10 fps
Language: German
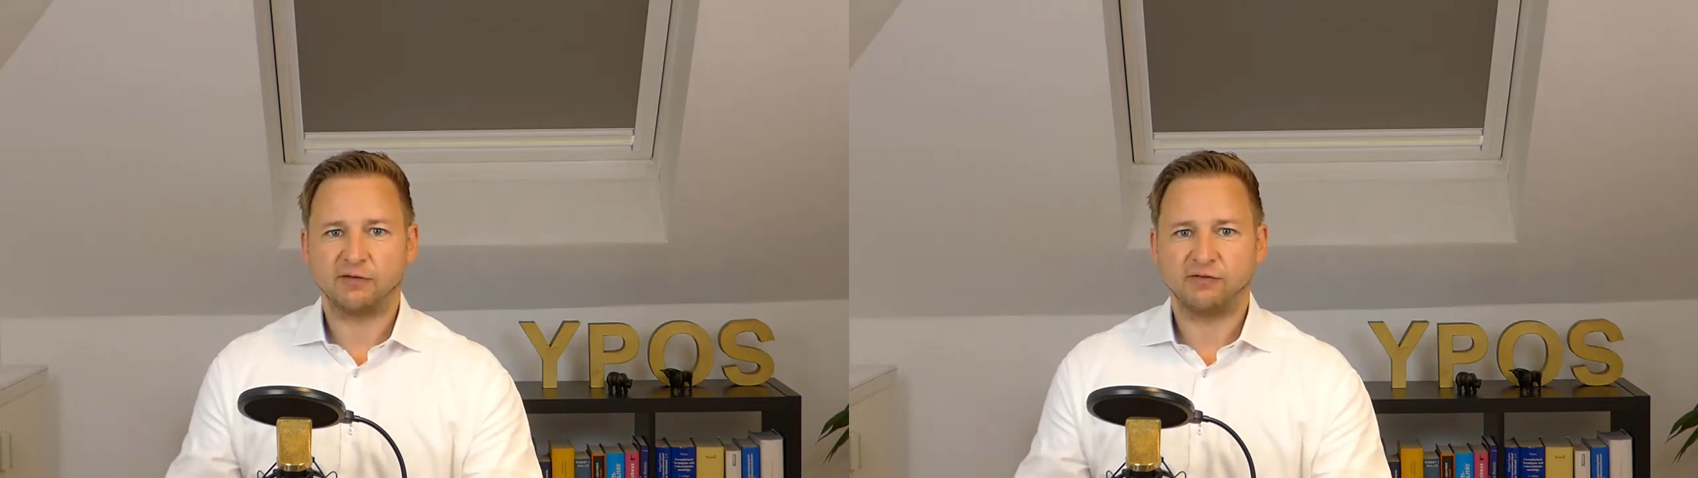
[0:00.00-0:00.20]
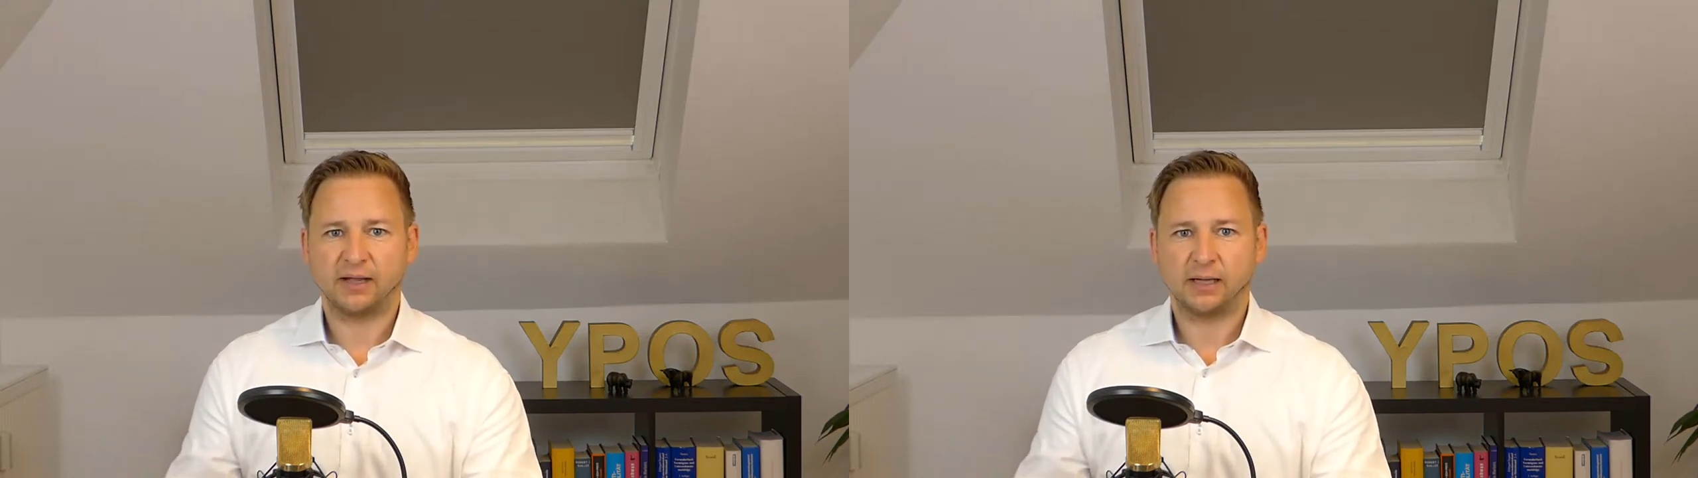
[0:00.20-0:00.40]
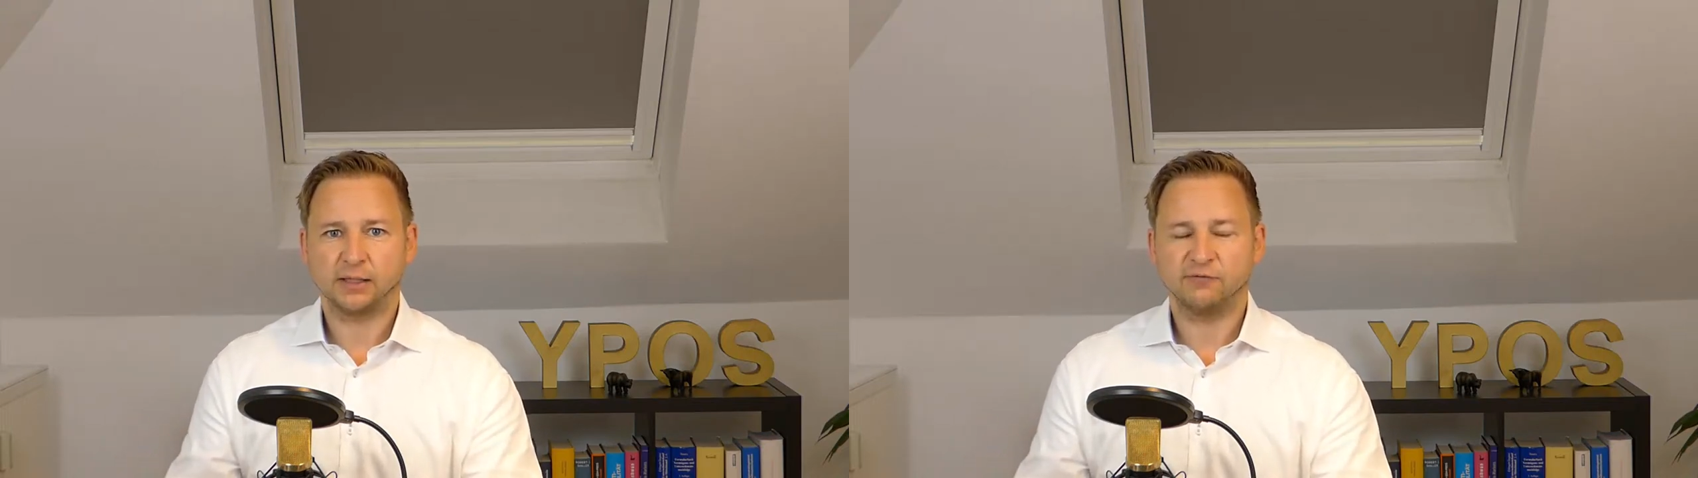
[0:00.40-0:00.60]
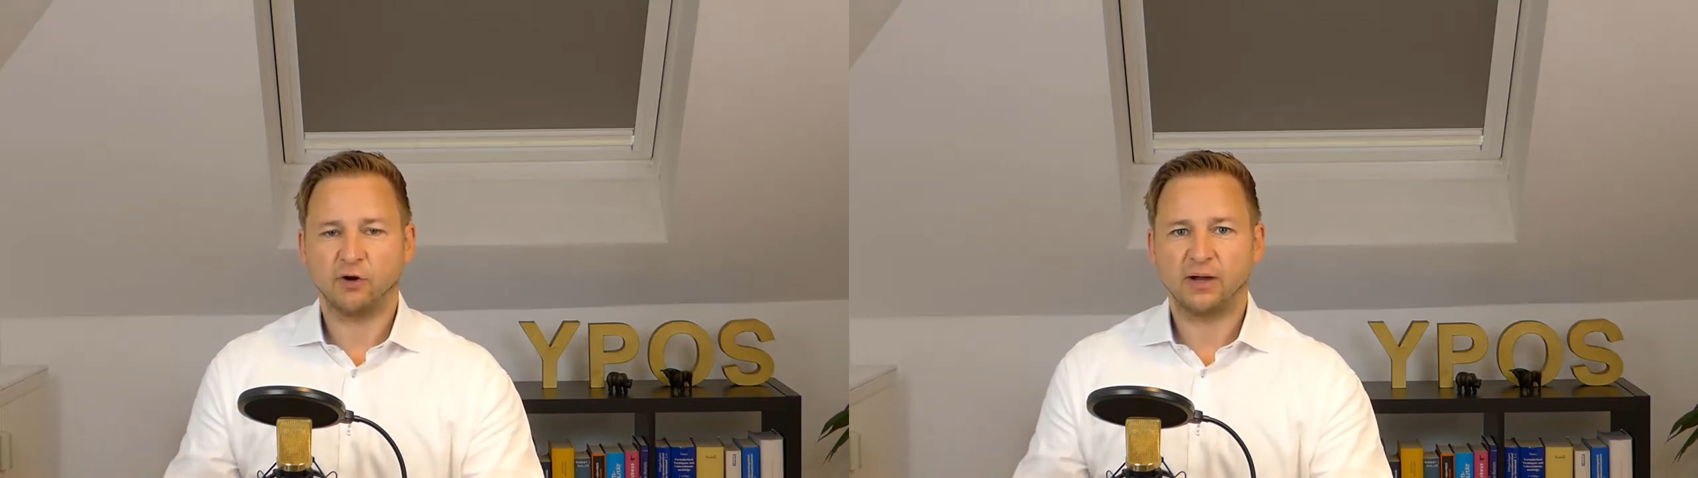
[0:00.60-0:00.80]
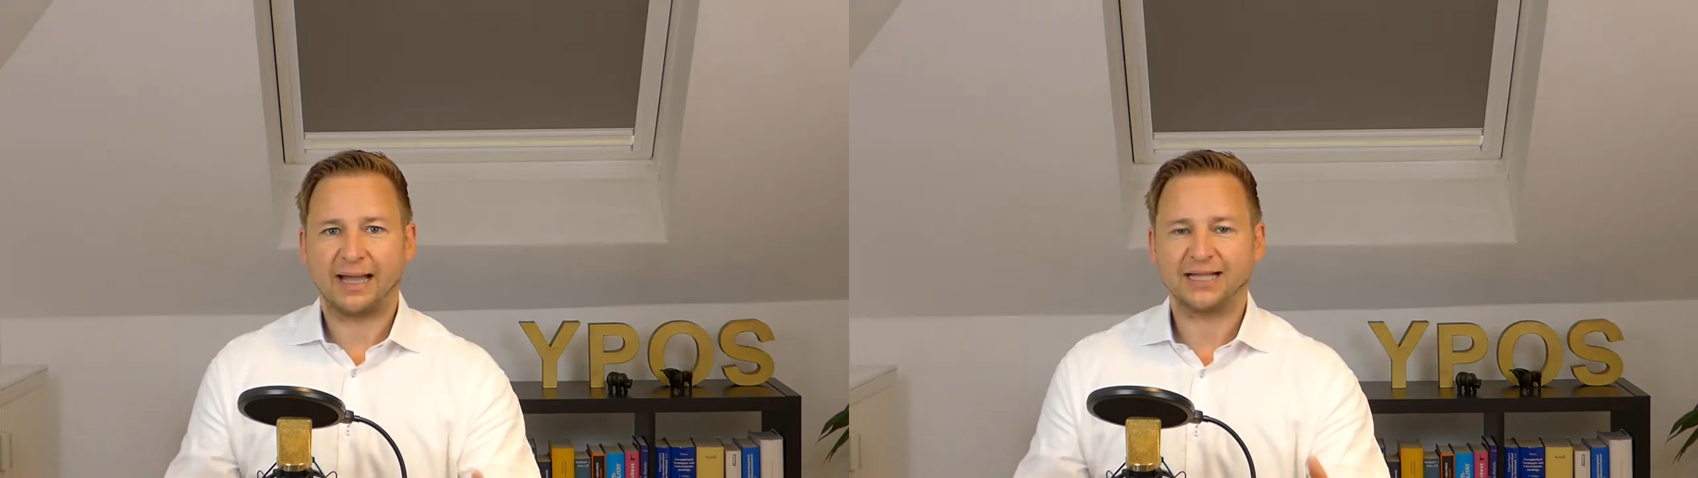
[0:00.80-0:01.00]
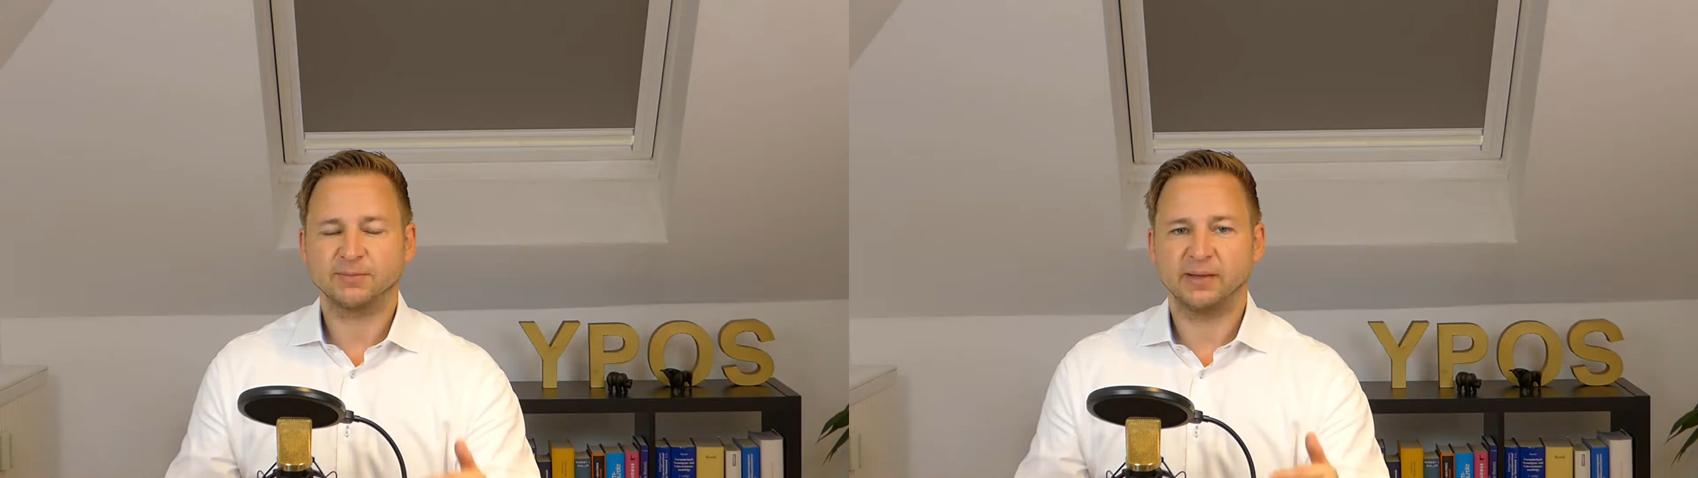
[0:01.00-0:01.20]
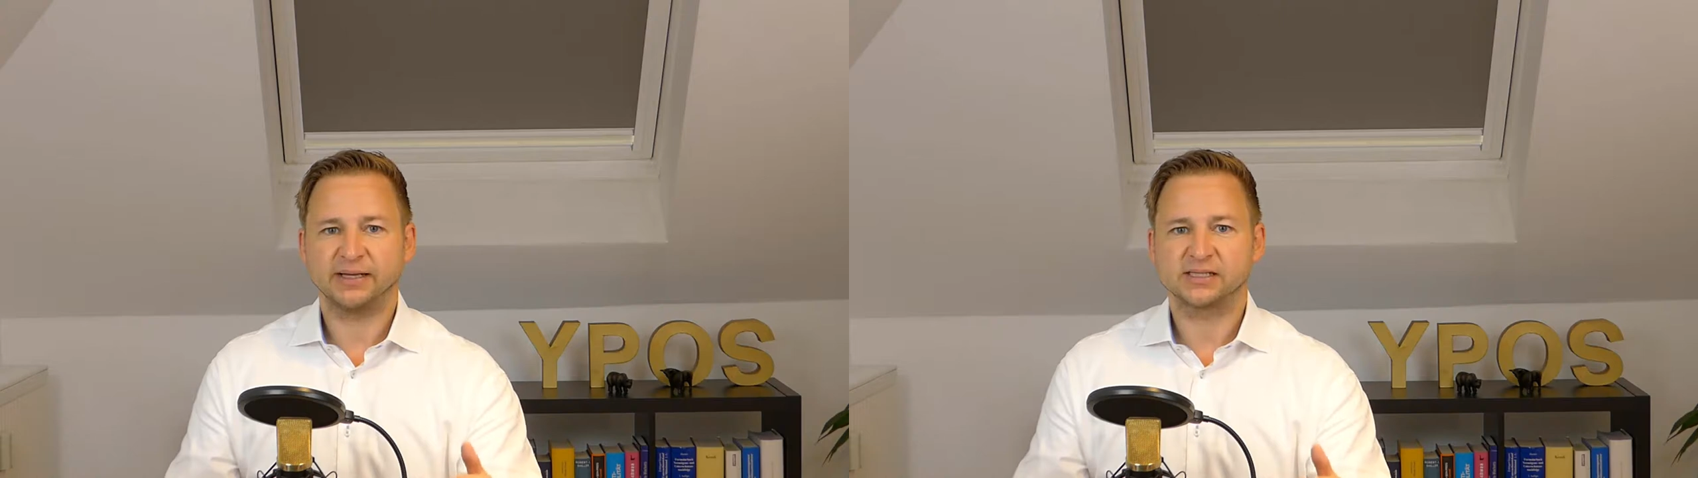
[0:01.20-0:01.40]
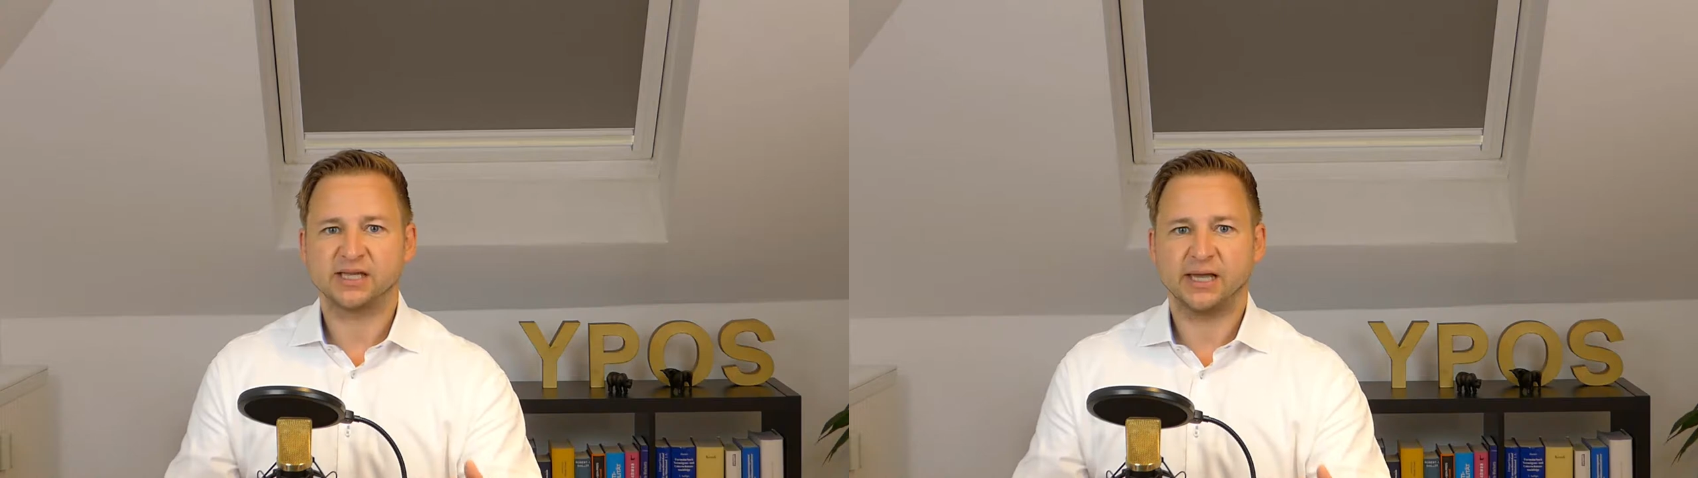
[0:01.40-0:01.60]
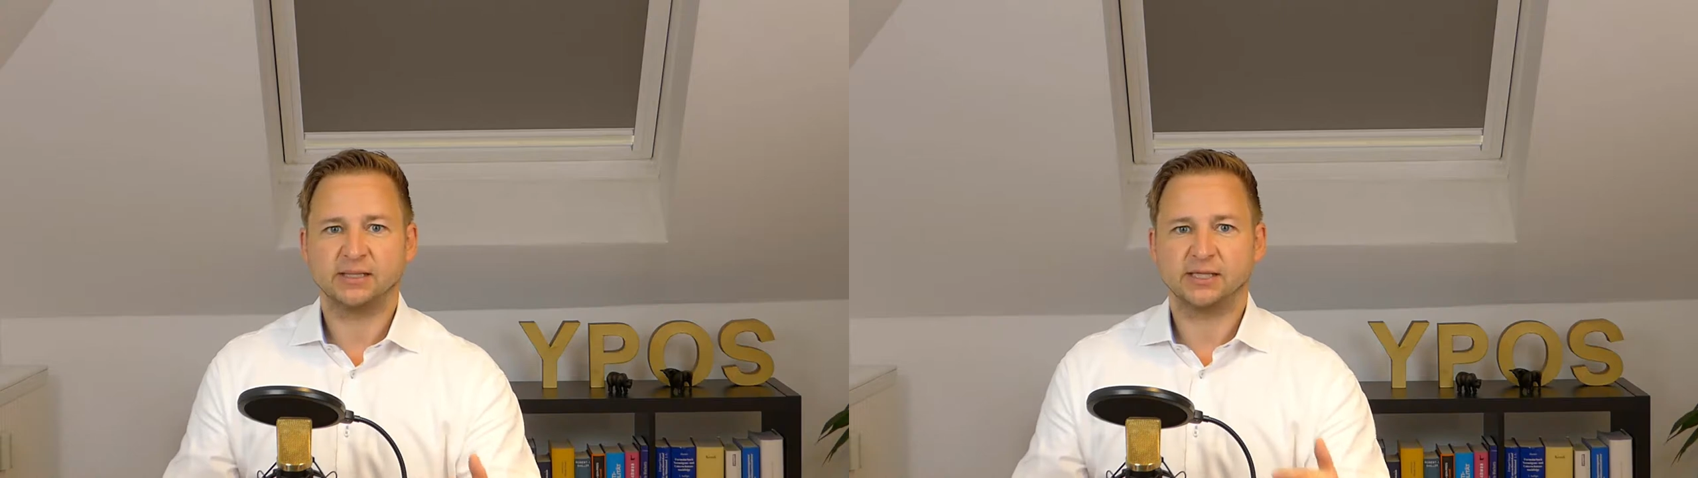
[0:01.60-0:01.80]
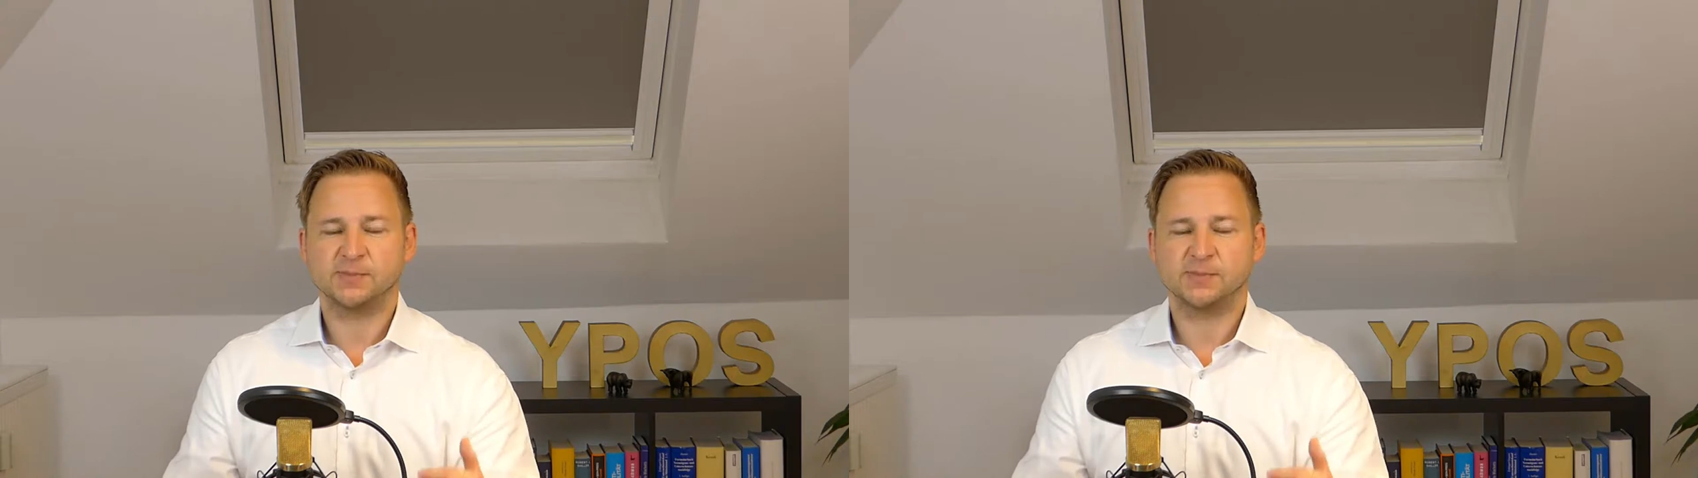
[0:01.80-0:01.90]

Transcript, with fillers: der vergangenen Woche hat man gezeigt,